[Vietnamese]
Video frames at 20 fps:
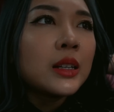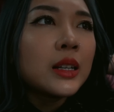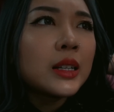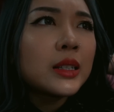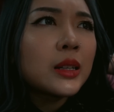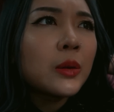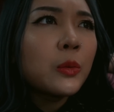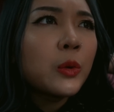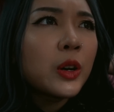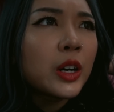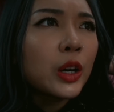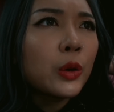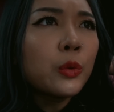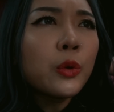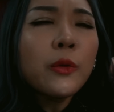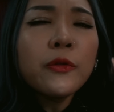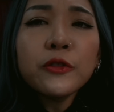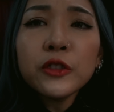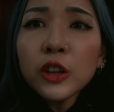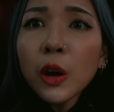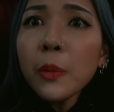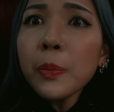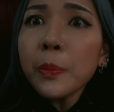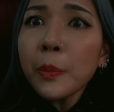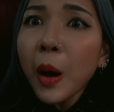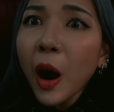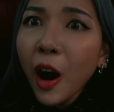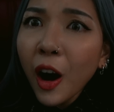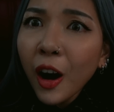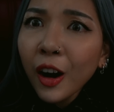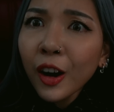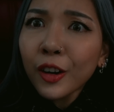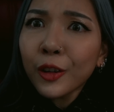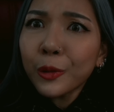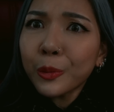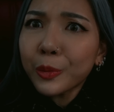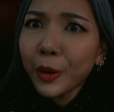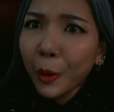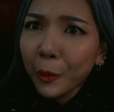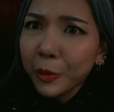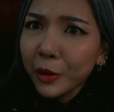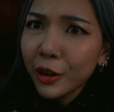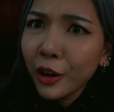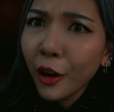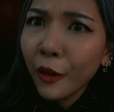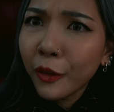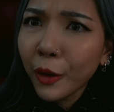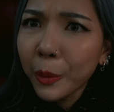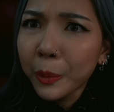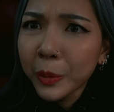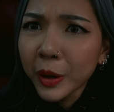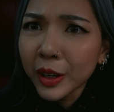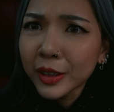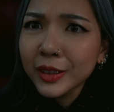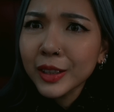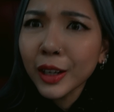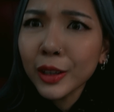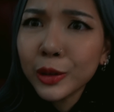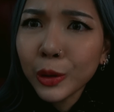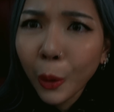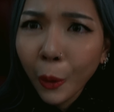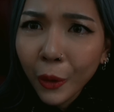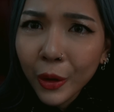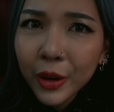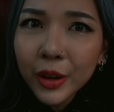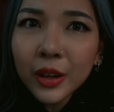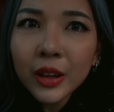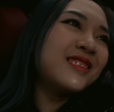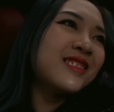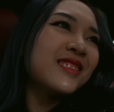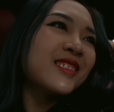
thế xong rồi cái rooftop bar cũng đóng cửa vào 10 giờ tối